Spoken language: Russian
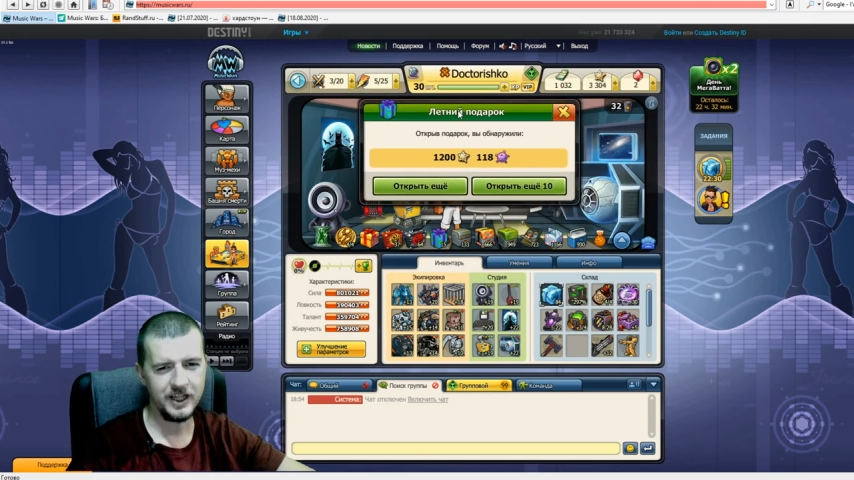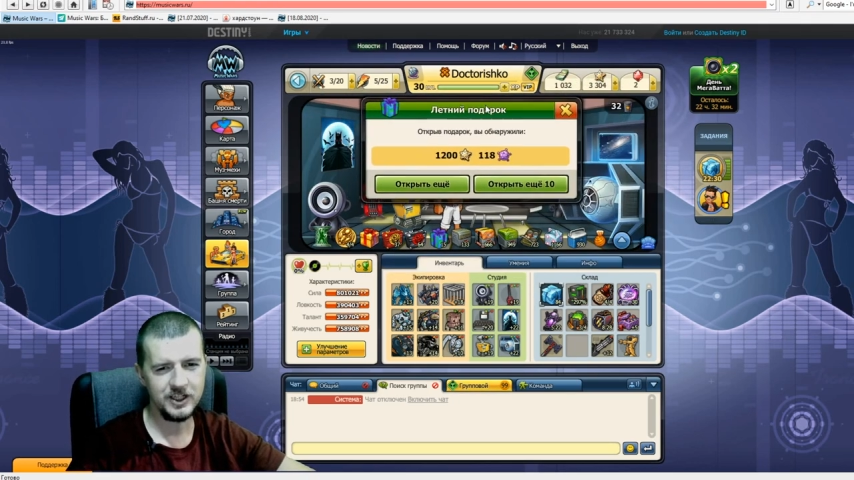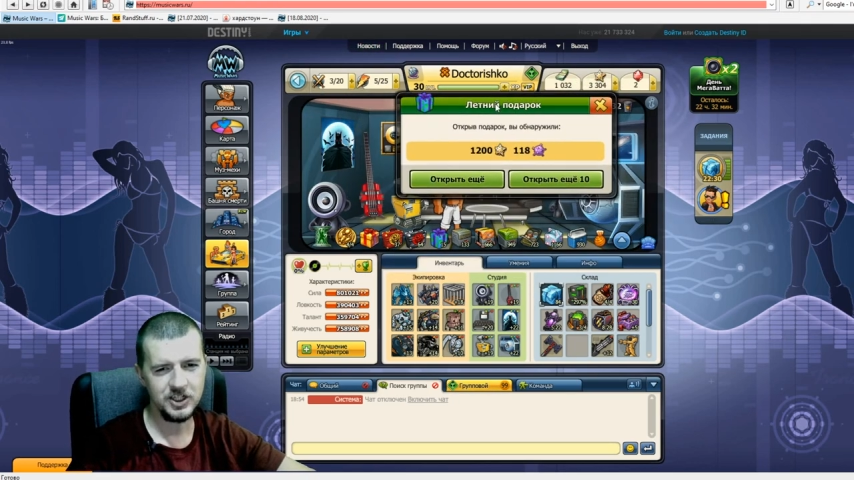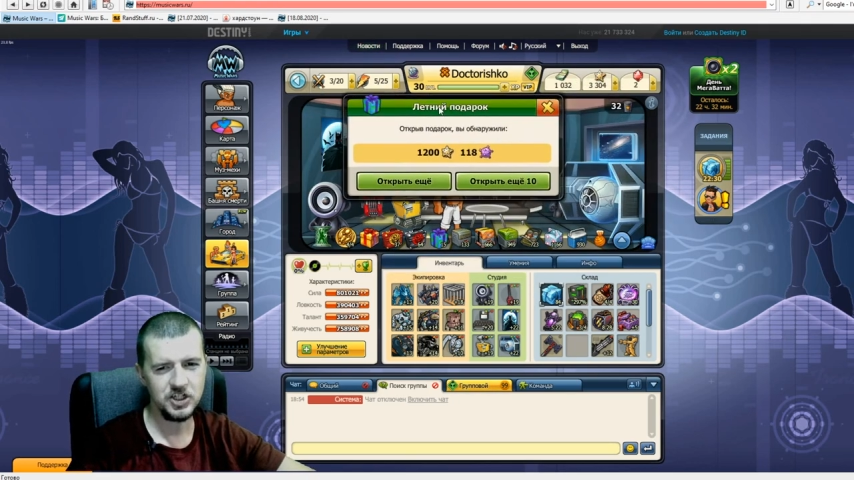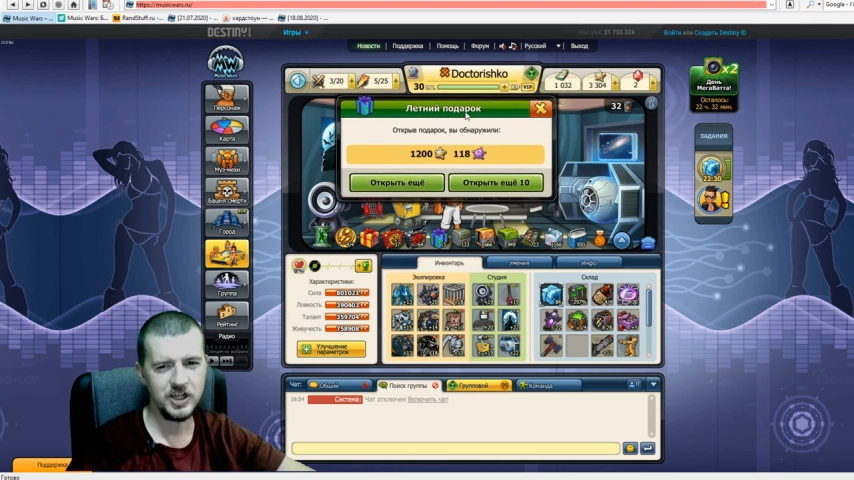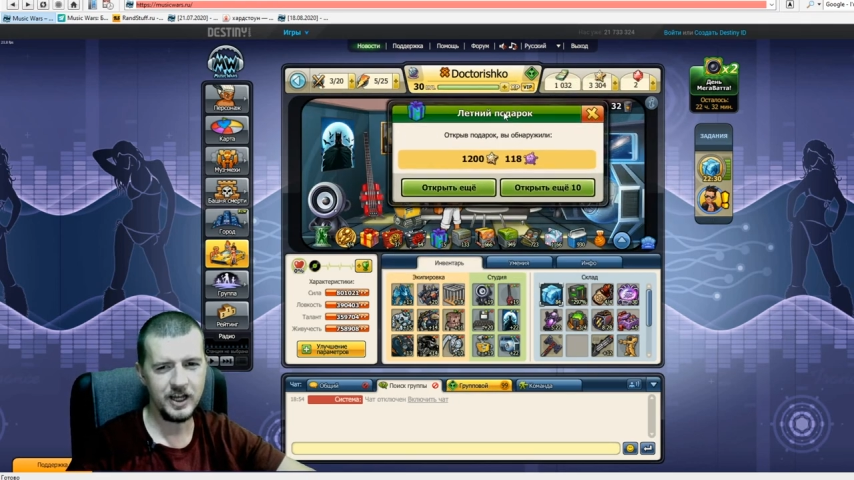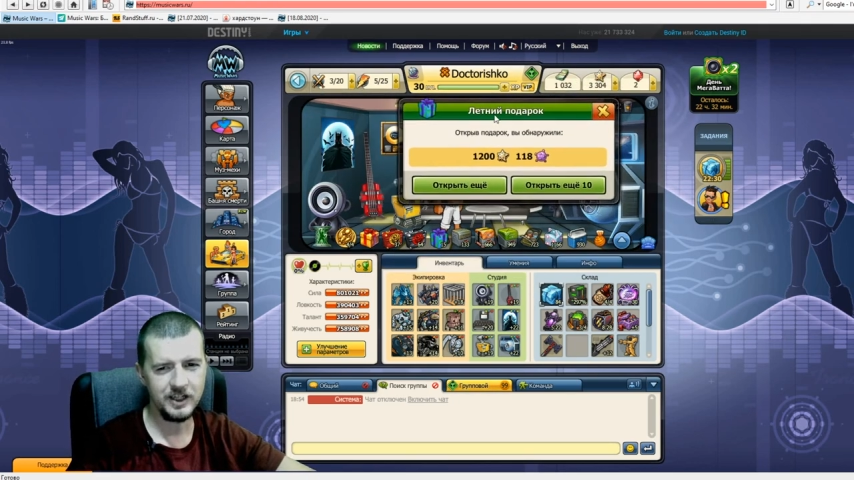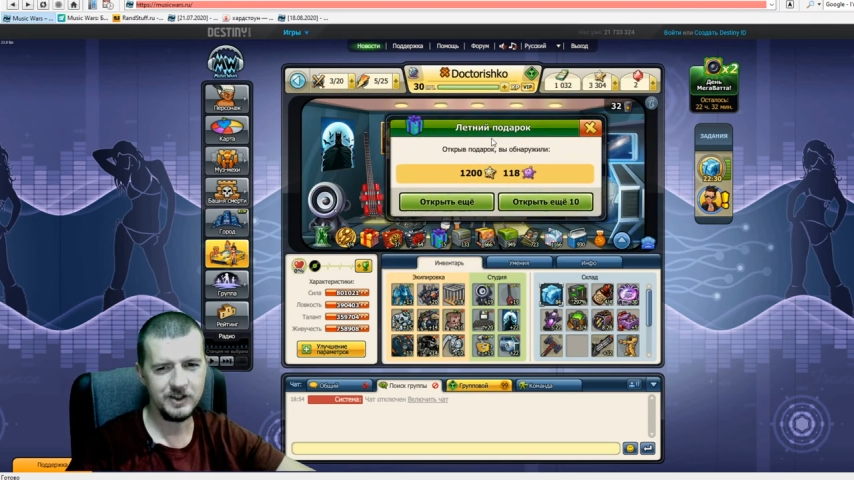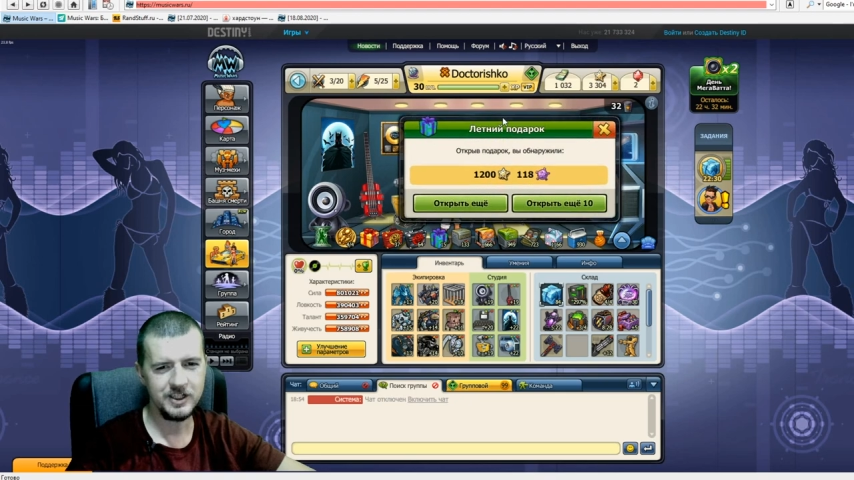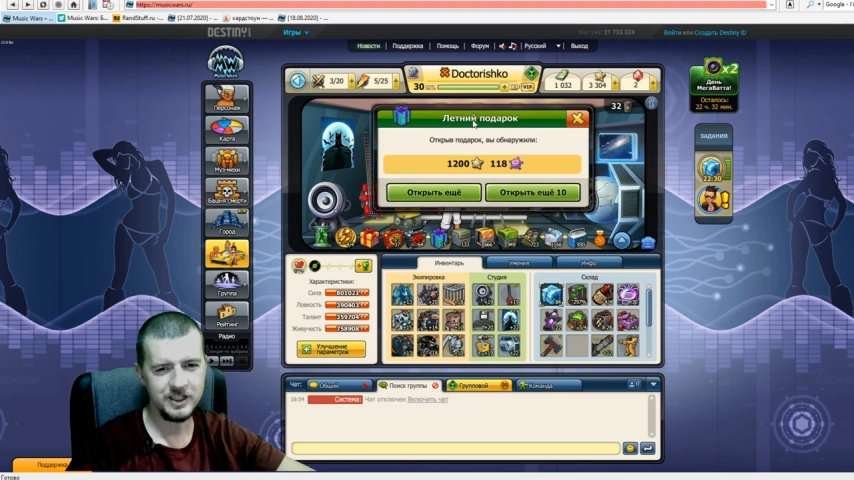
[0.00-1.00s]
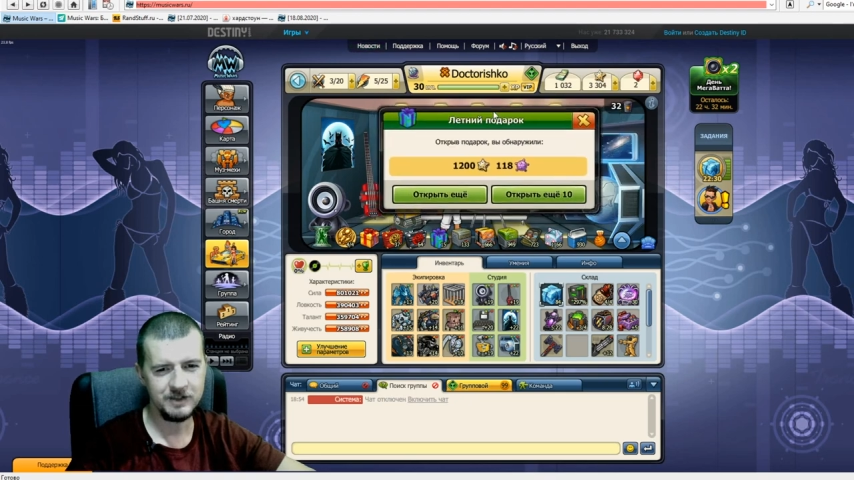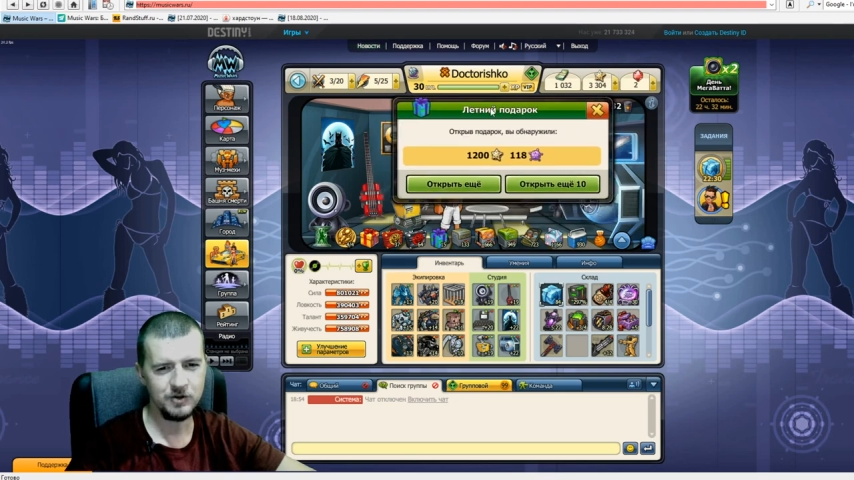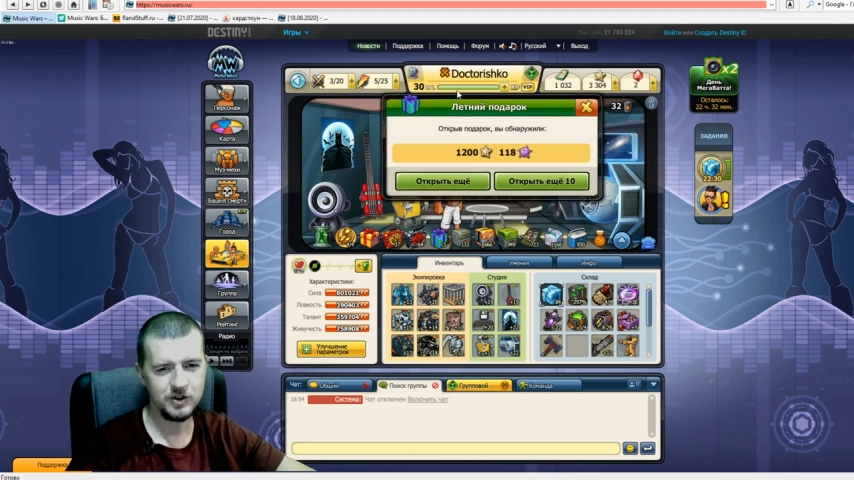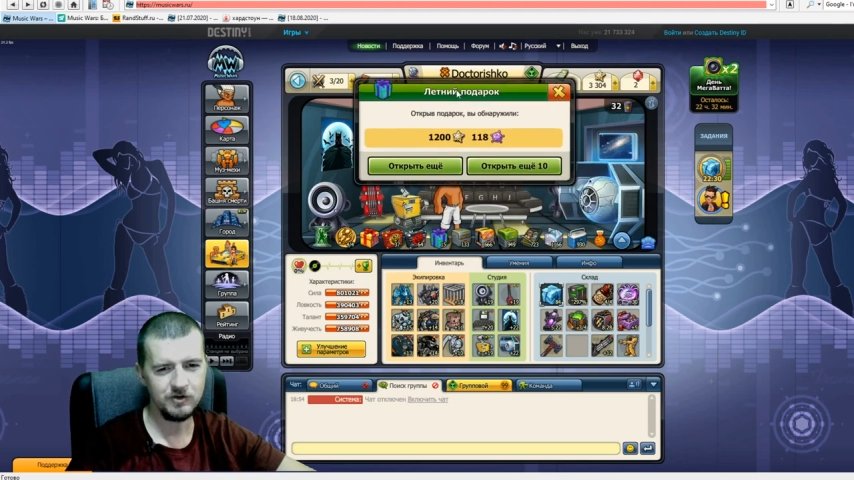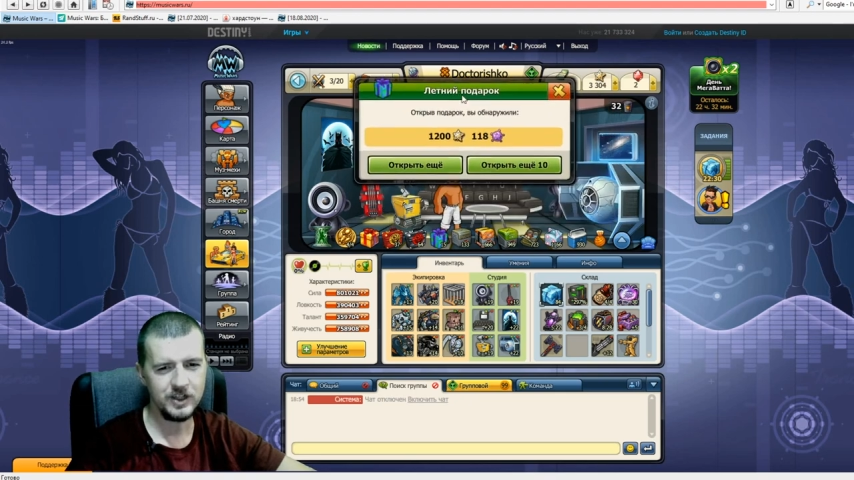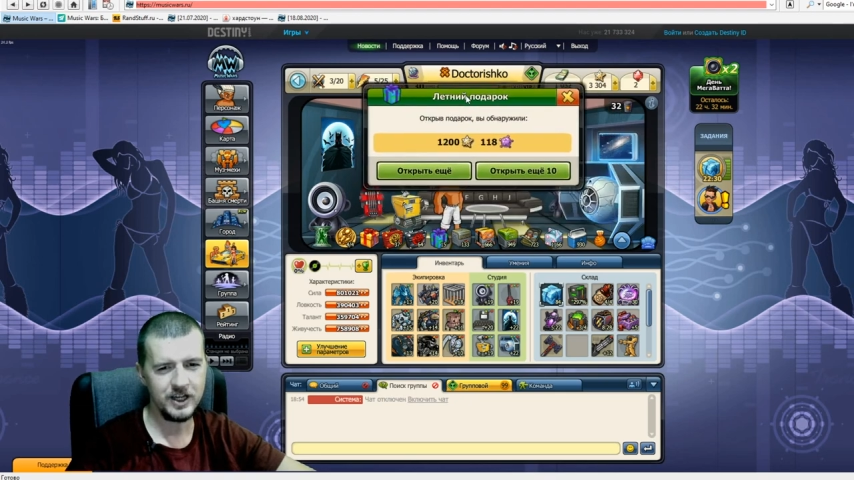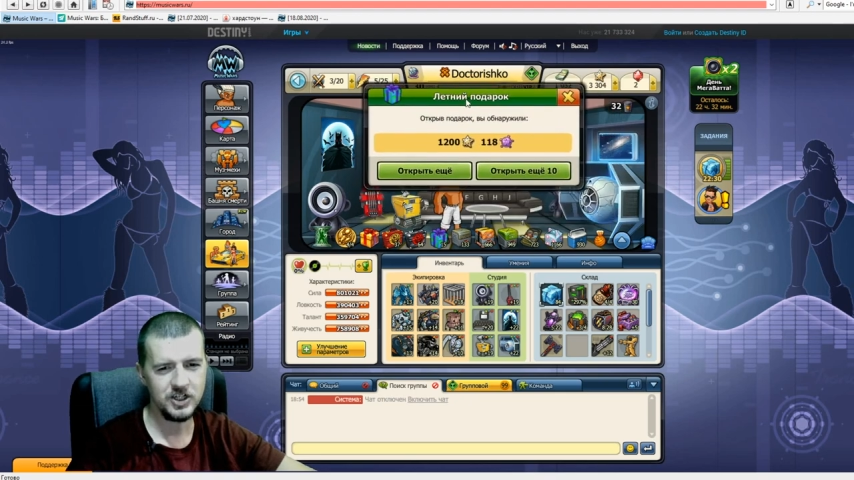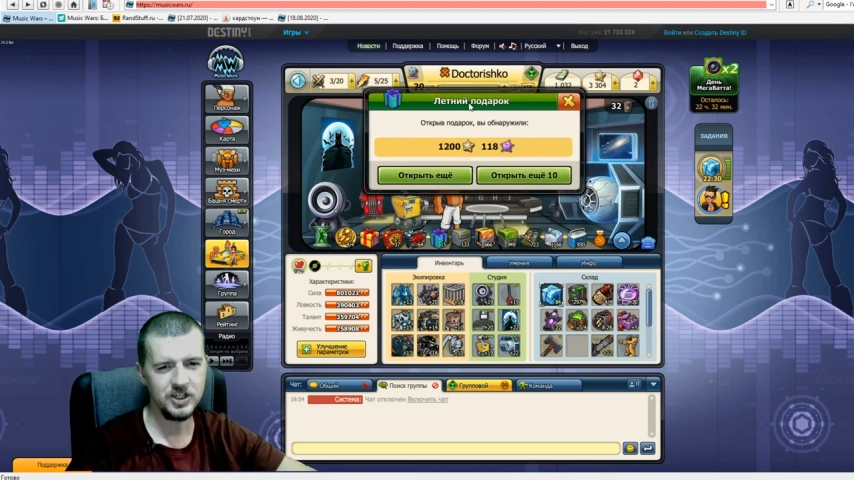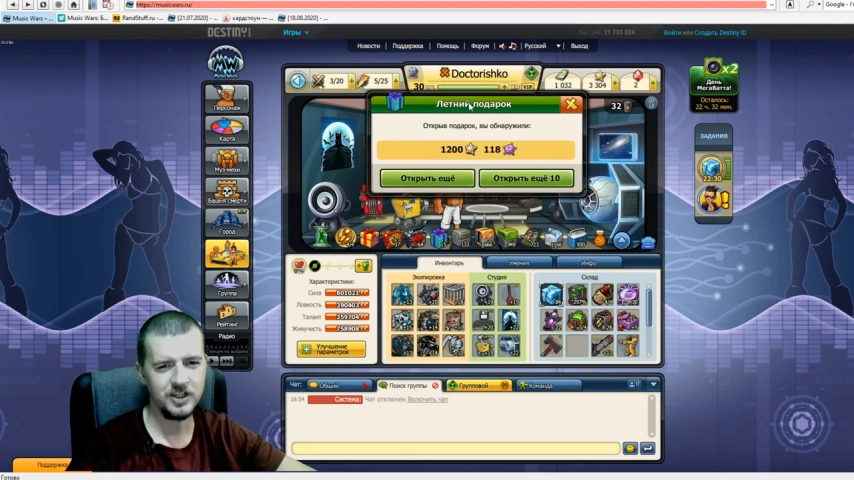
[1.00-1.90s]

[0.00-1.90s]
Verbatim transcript: 1200 звезд тащил.